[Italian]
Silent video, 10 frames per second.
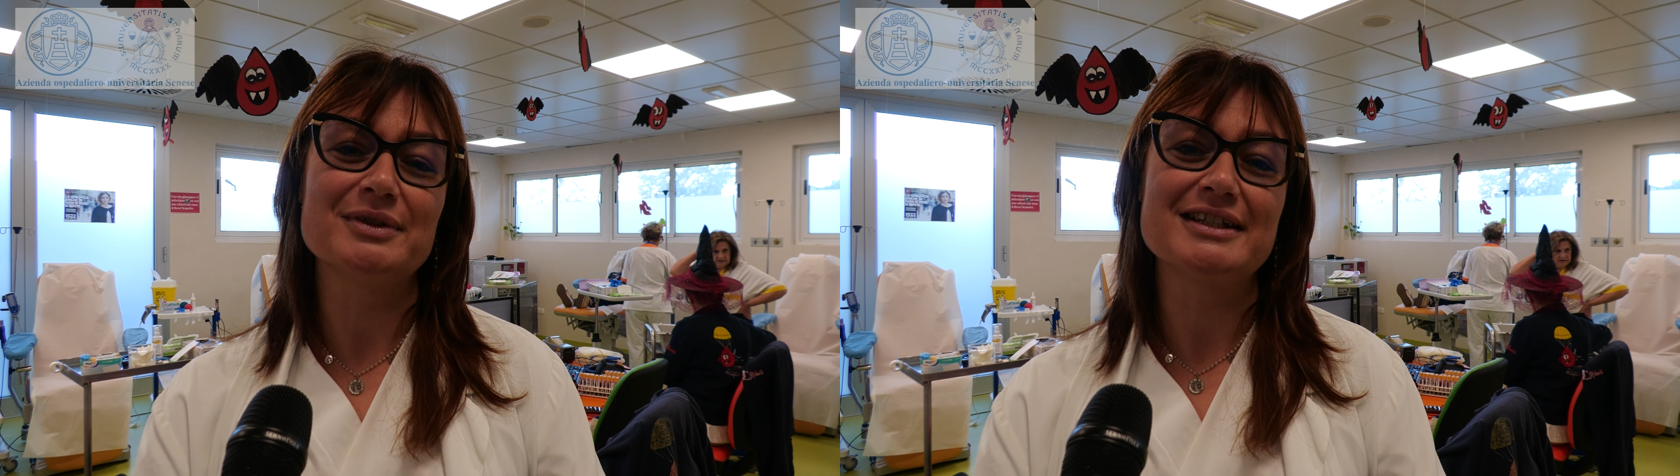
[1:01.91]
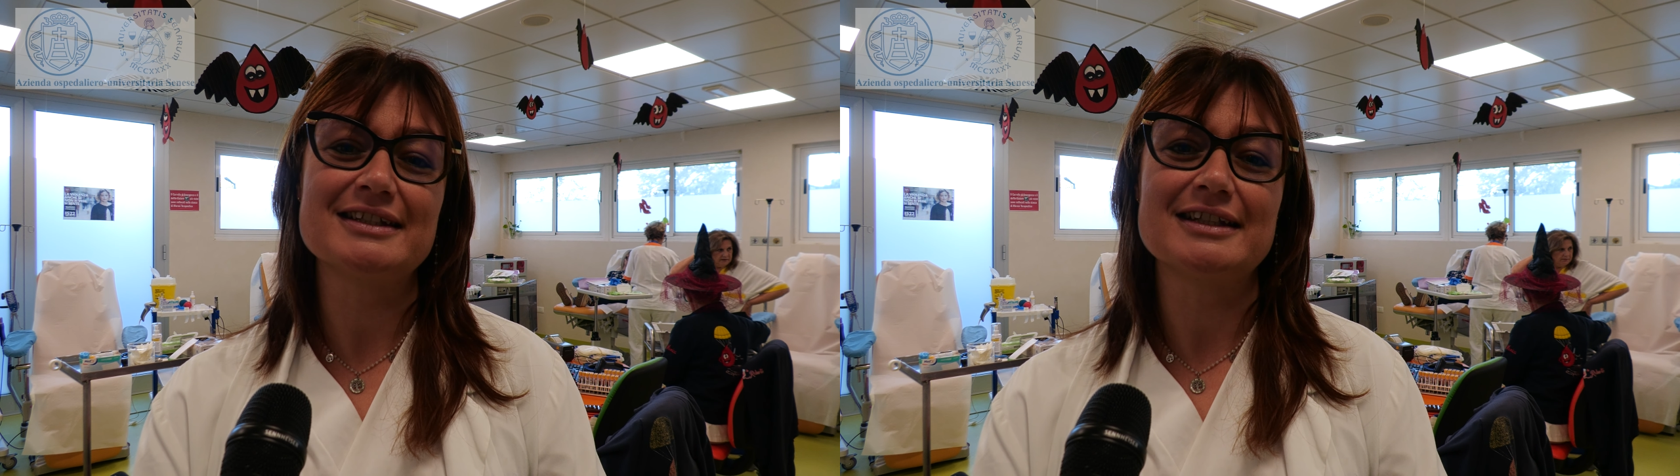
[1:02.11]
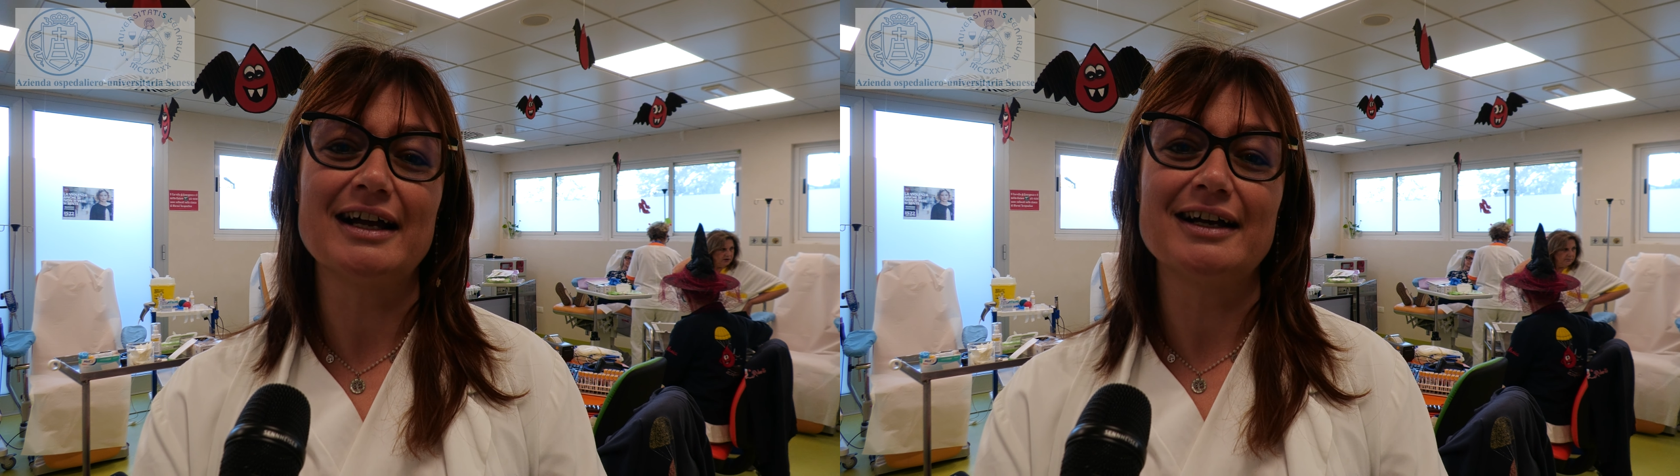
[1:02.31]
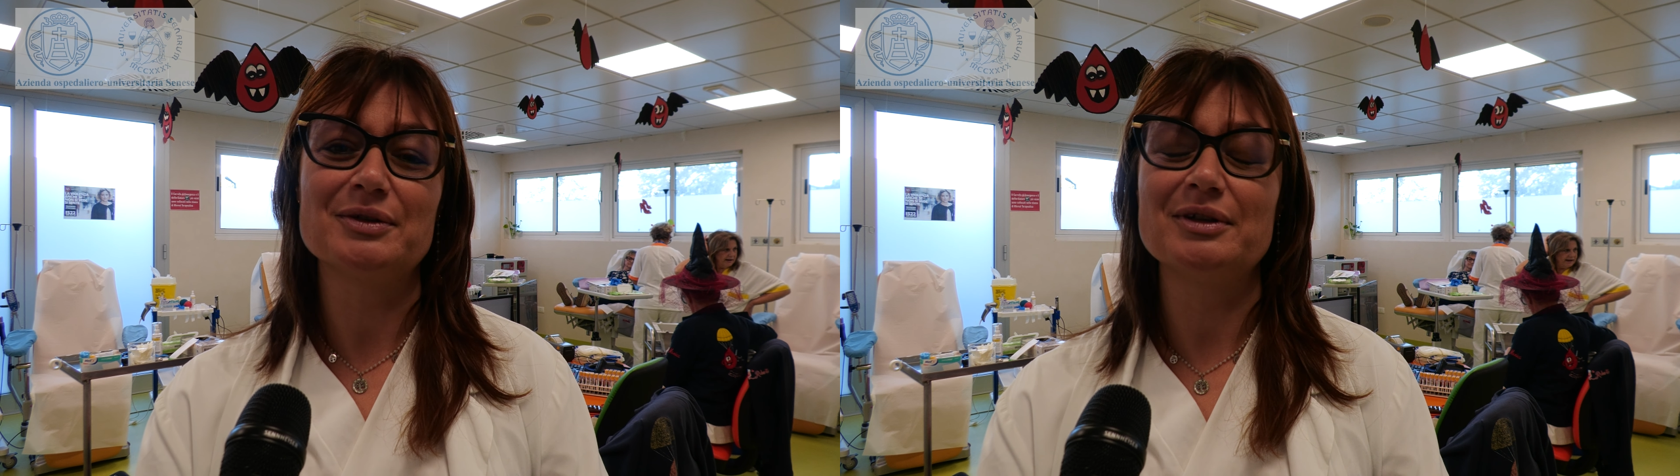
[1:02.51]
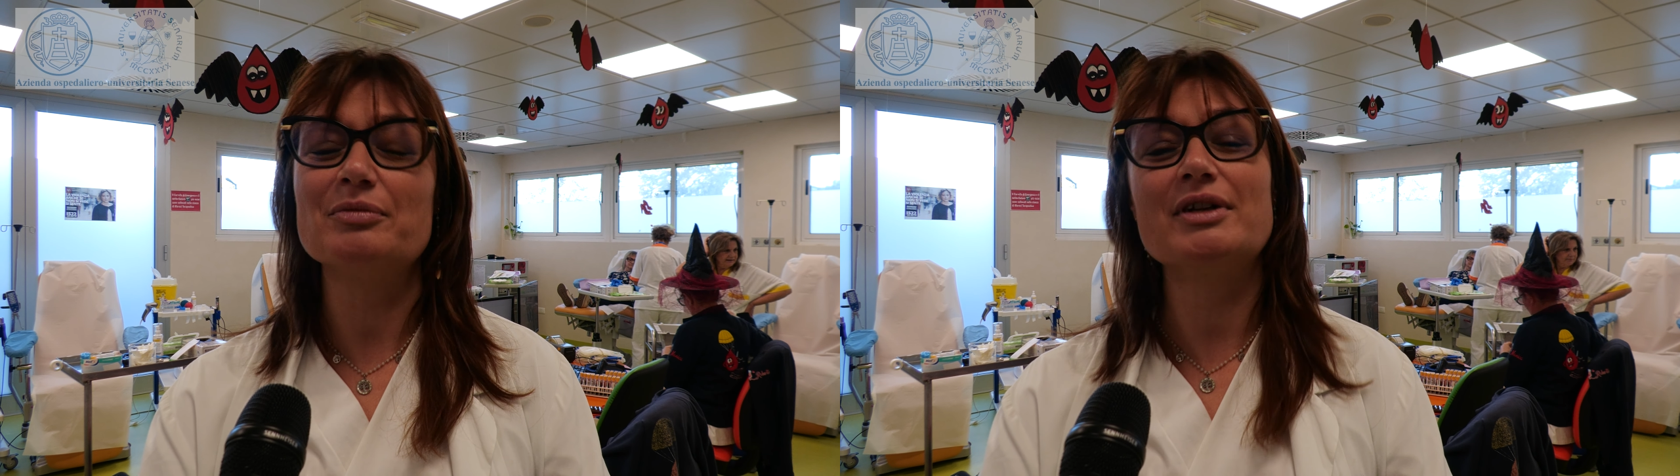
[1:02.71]
questa
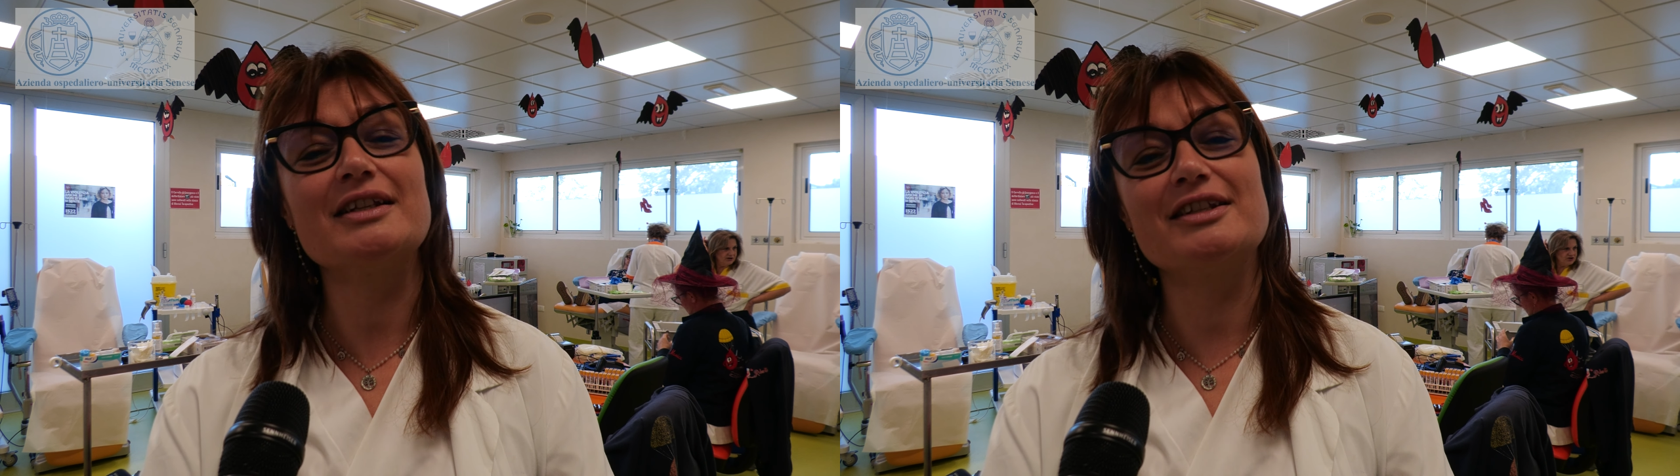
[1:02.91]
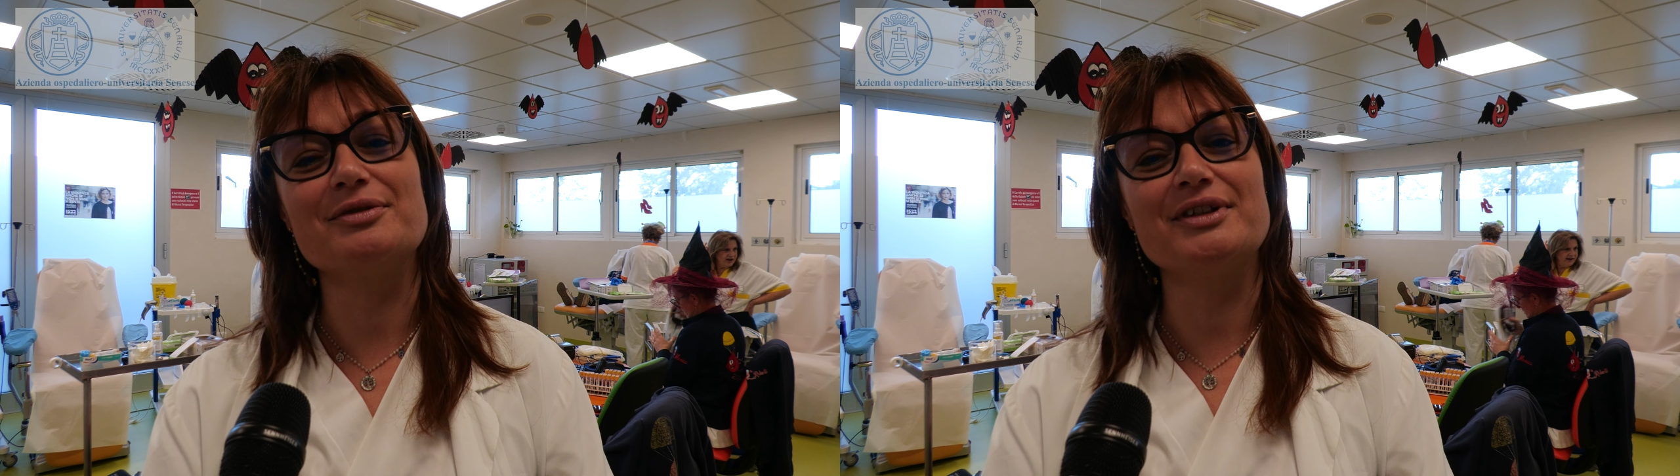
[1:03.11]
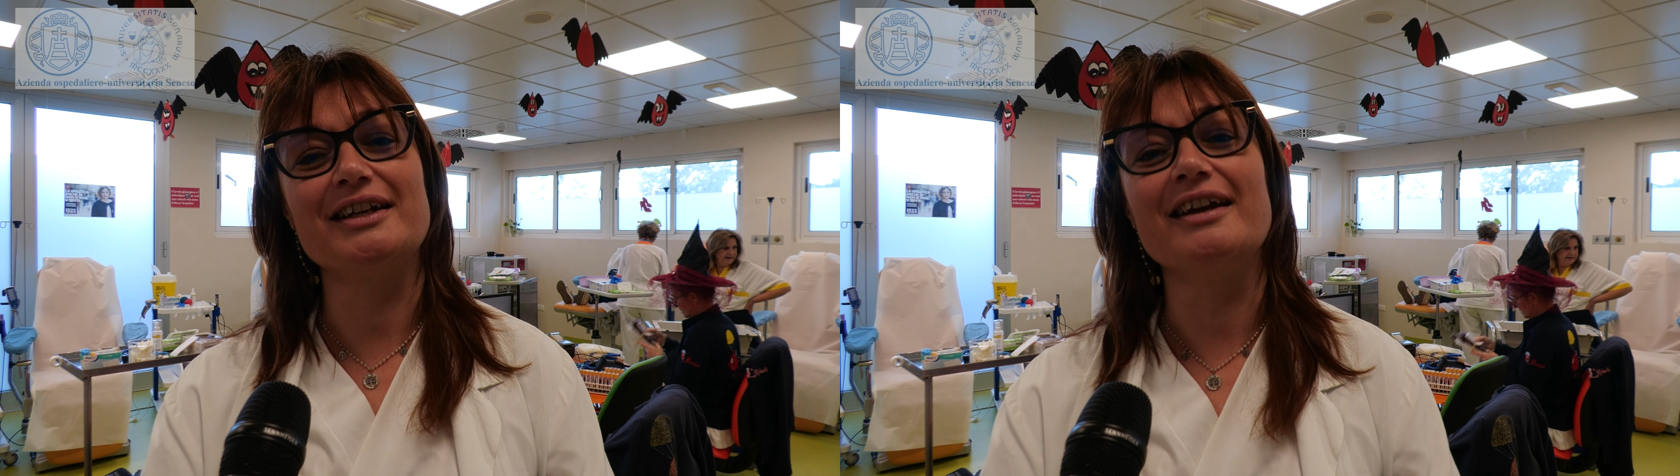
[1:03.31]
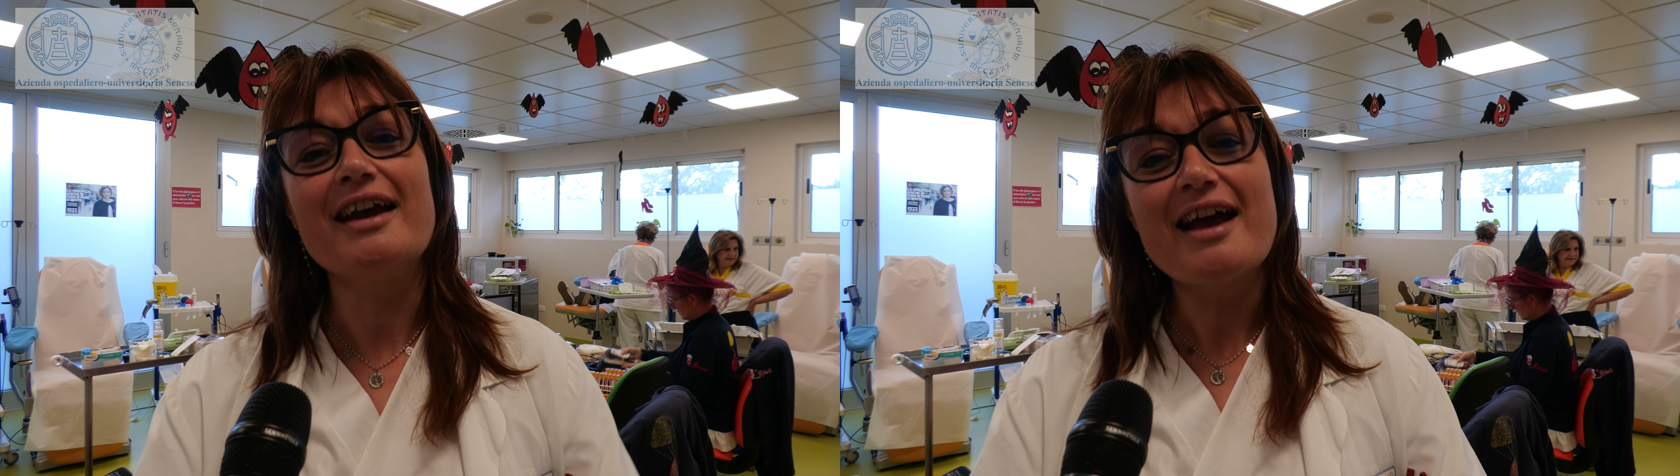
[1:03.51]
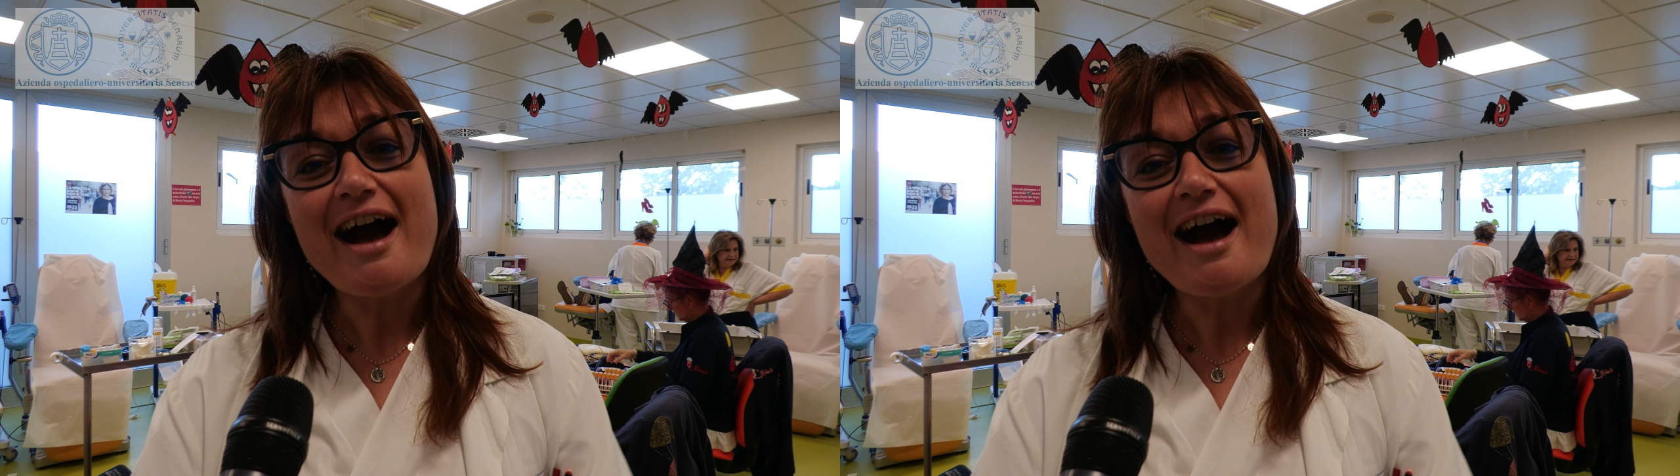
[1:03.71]
collaborazione che